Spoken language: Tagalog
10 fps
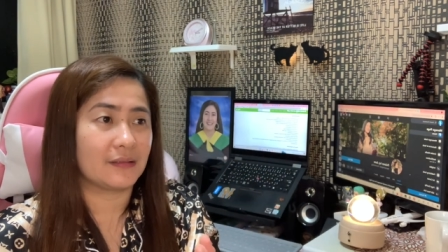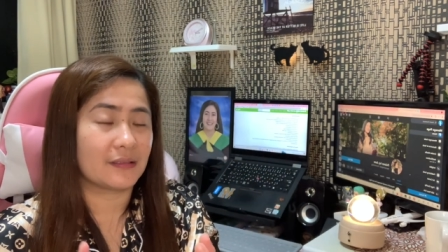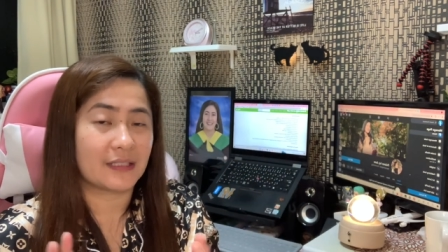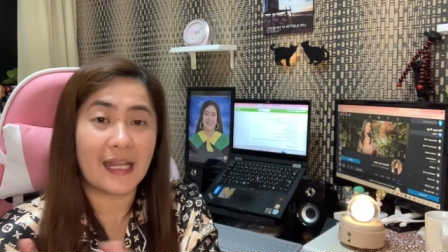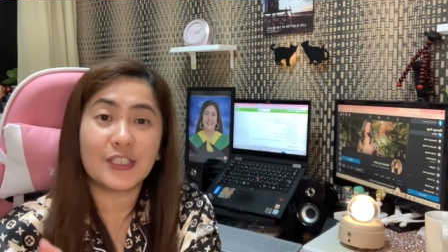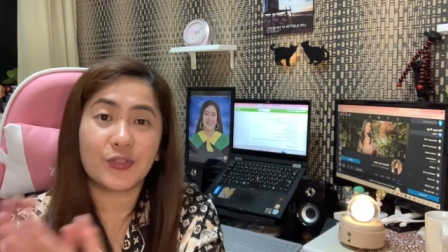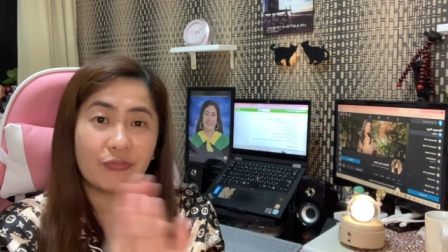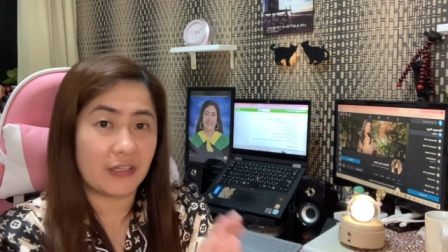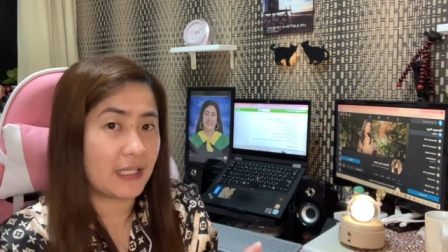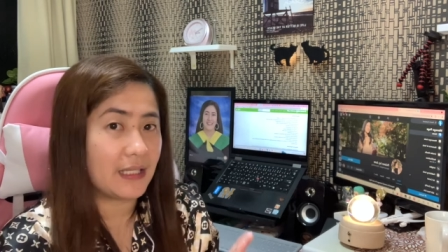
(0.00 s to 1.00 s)

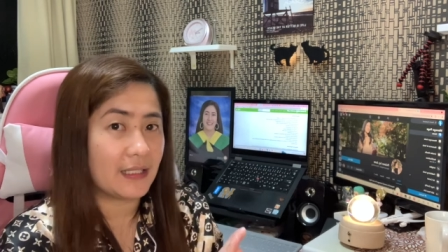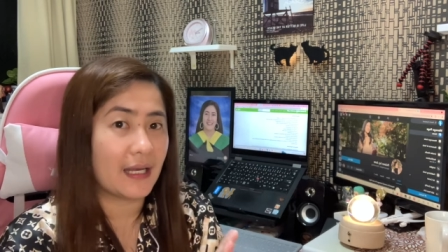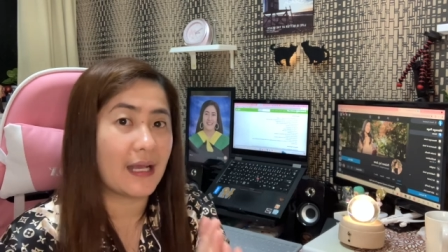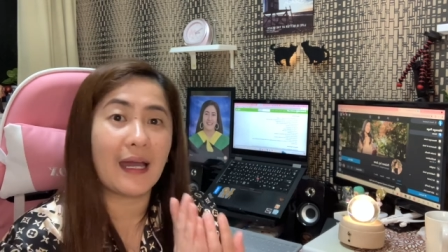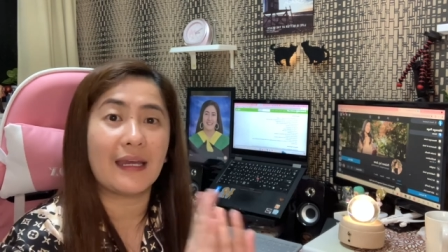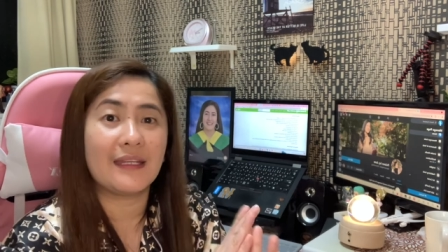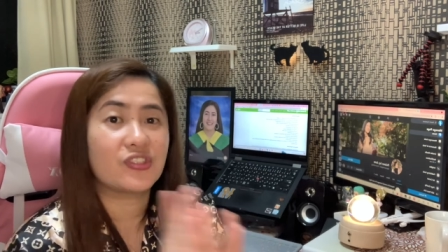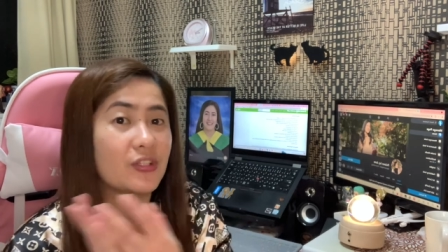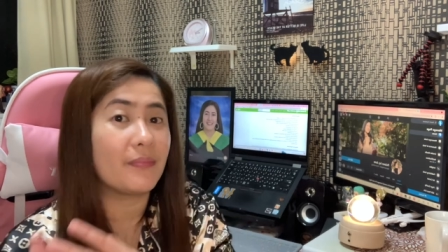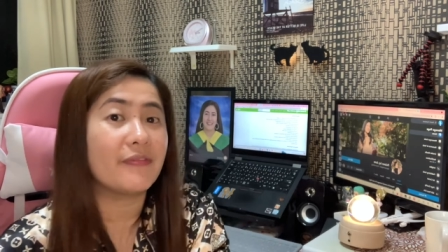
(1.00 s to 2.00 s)
transferee na nag-college
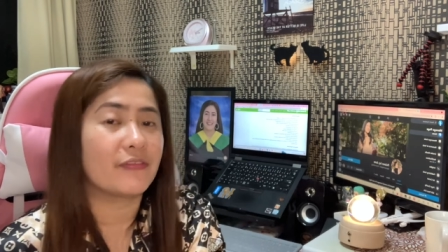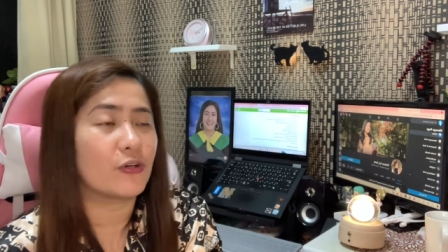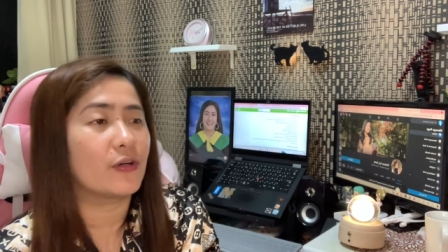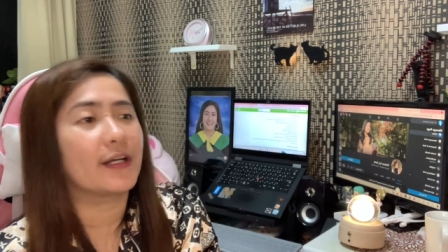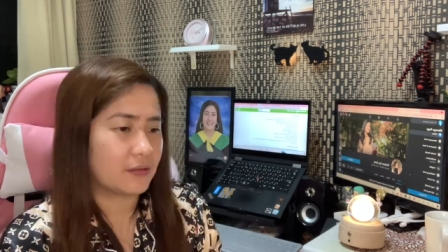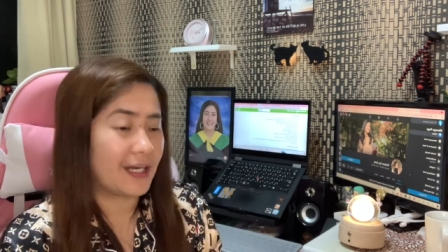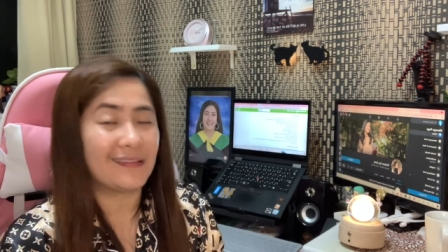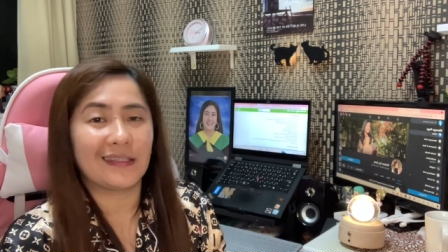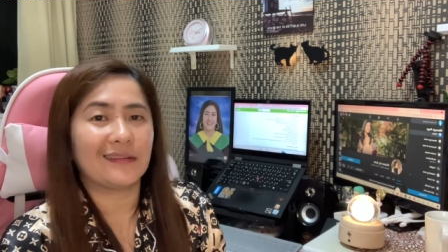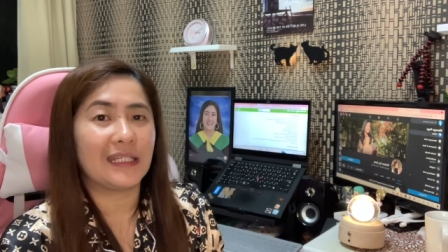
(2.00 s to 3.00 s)
na before.
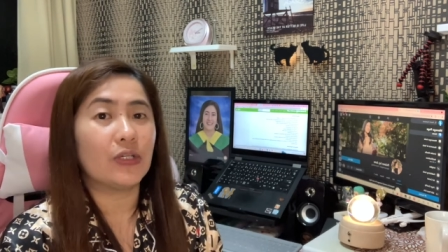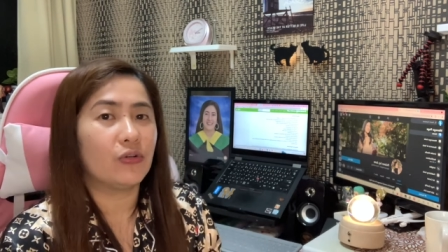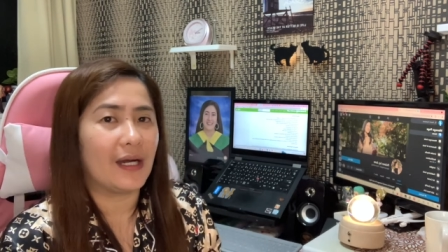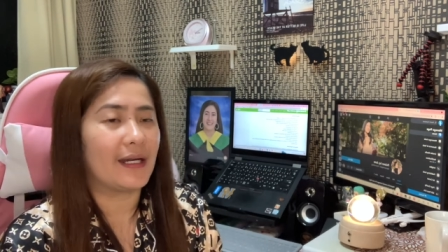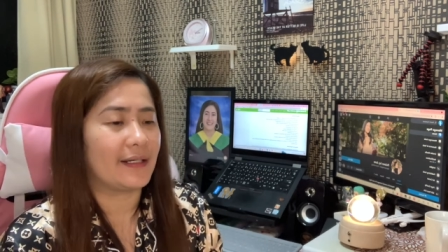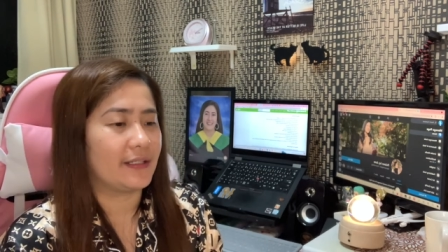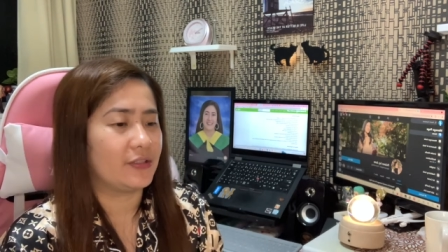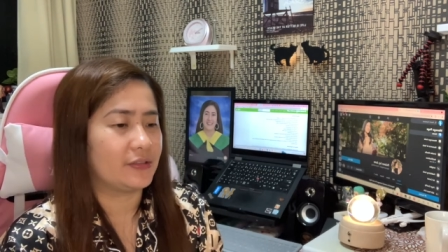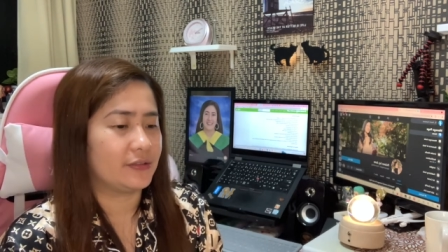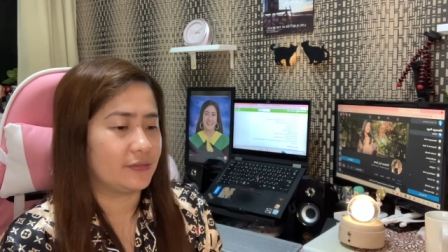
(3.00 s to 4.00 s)
Granted TOR,
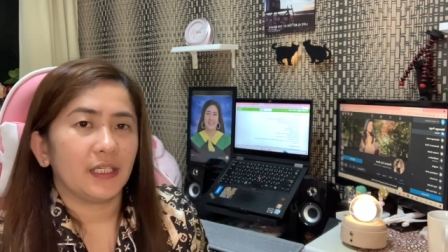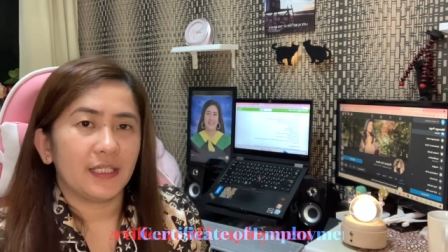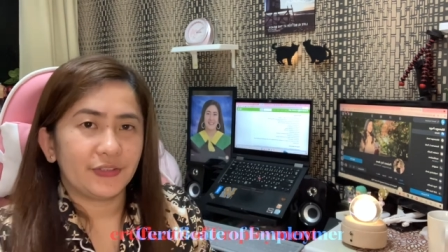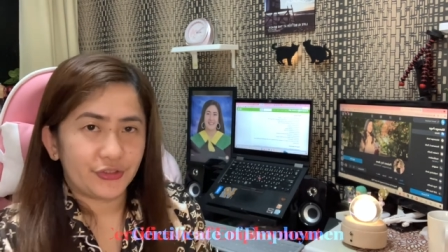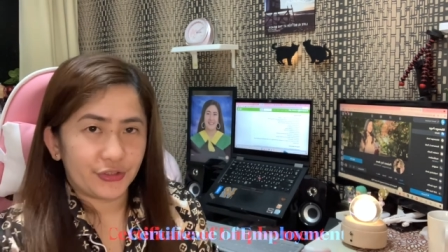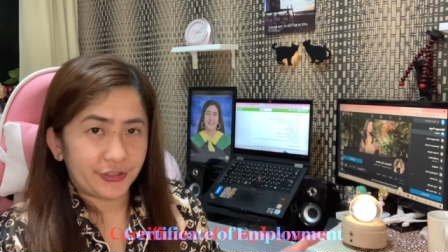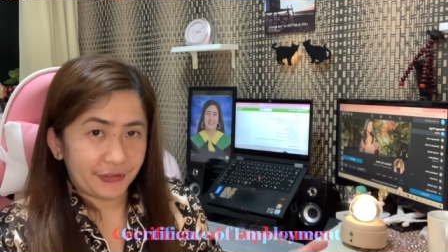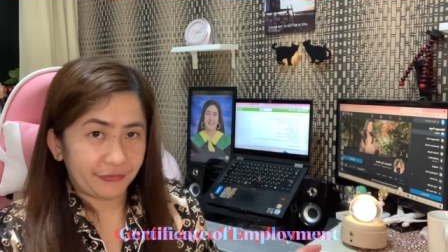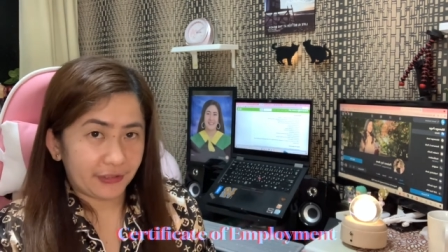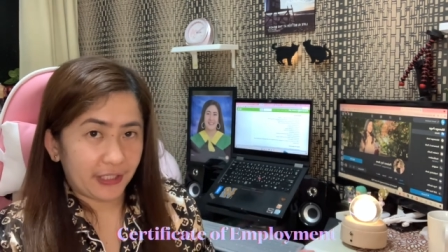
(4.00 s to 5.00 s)
ayun. And
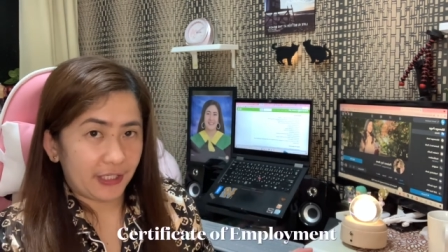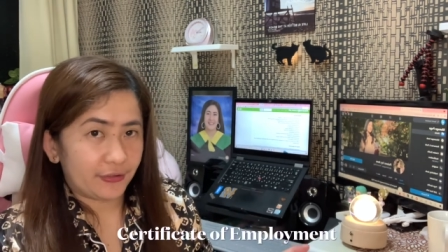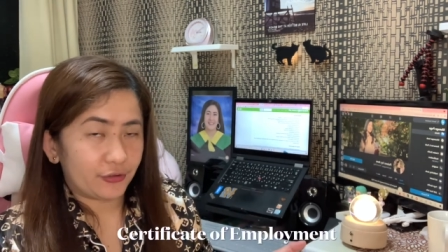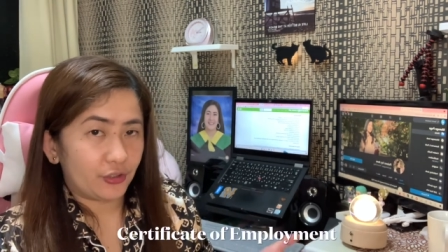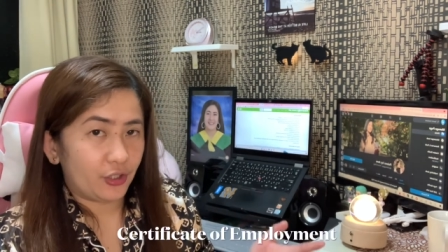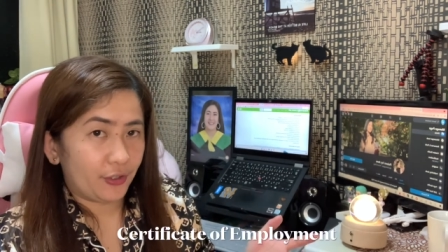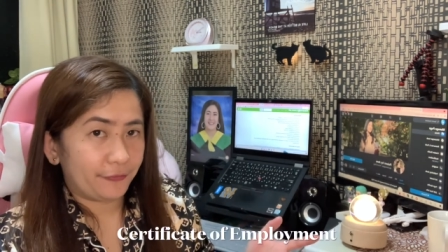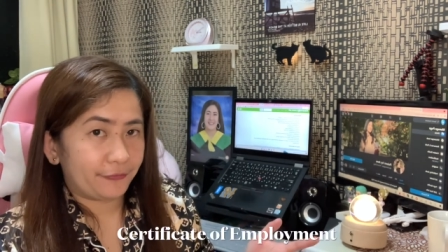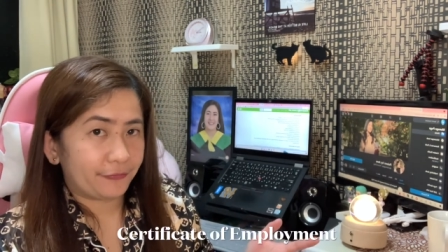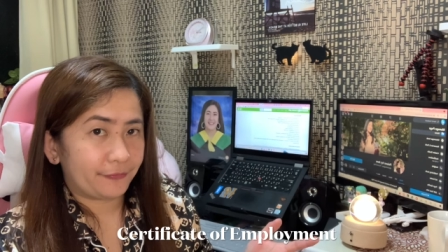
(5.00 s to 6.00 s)
Certificate of
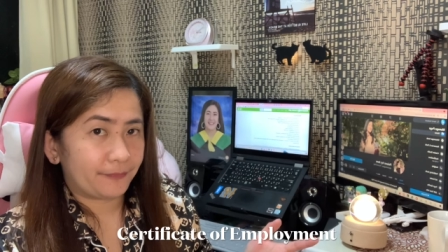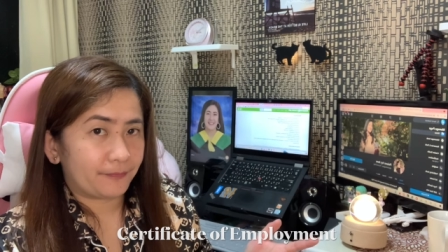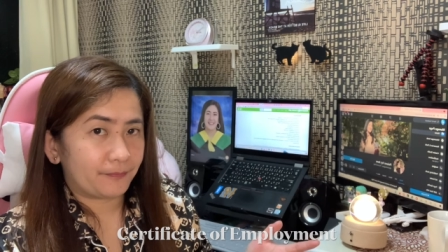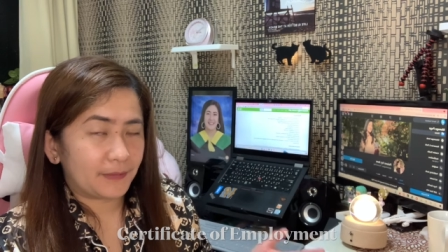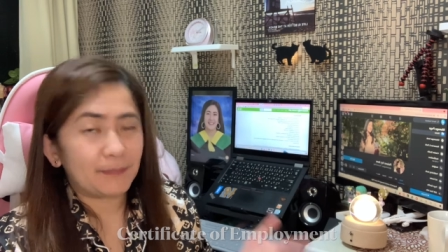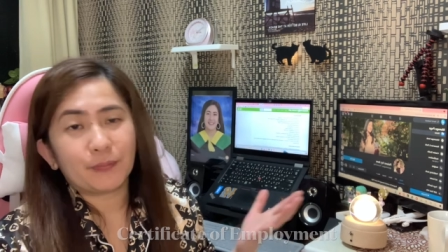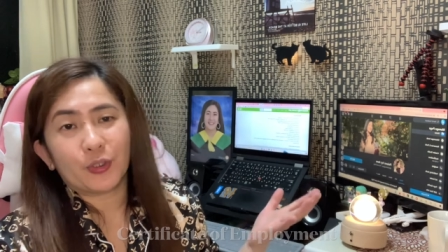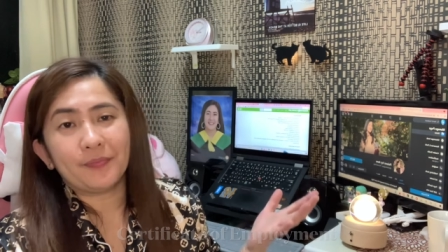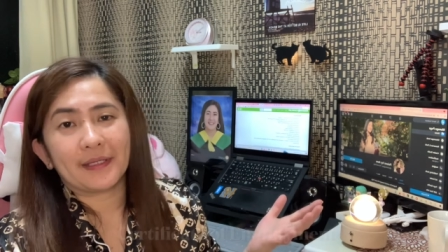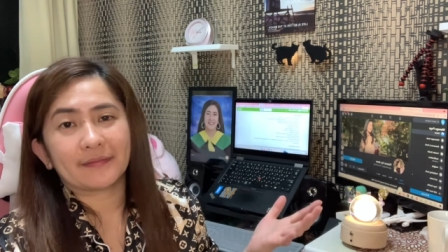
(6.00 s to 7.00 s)

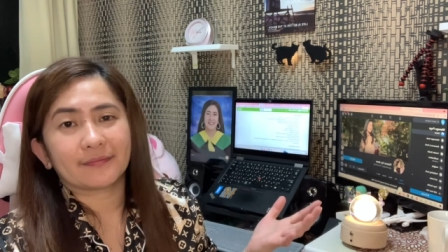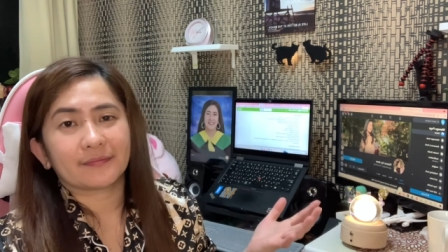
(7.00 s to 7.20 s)
Employment.